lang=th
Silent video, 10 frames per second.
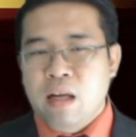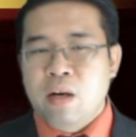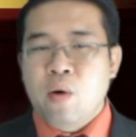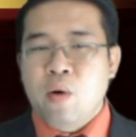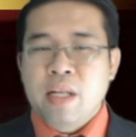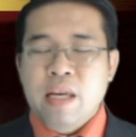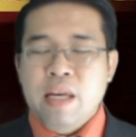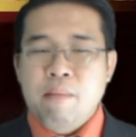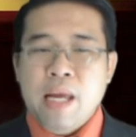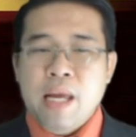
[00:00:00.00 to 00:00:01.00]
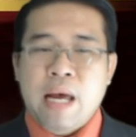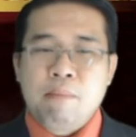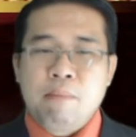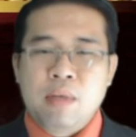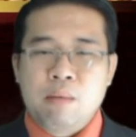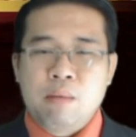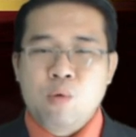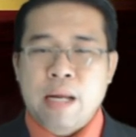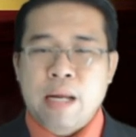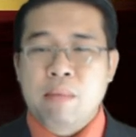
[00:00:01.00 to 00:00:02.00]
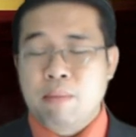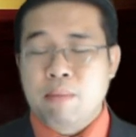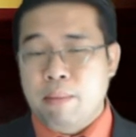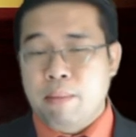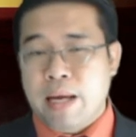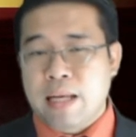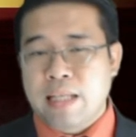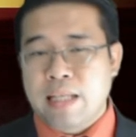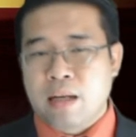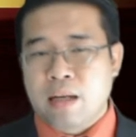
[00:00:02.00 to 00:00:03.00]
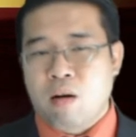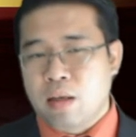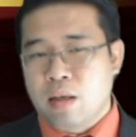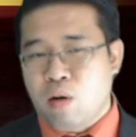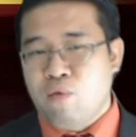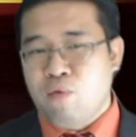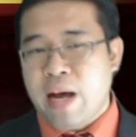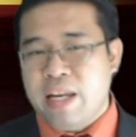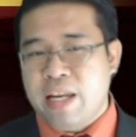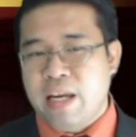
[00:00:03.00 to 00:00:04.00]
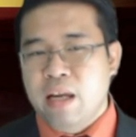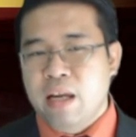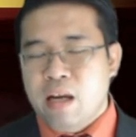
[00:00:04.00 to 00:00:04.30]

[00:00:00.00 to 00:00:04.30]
โดยที่แม่ทัพหรือผู้นำหรือพระมหากษัตริย์ของทั้งสองฝ่ายเนี่ย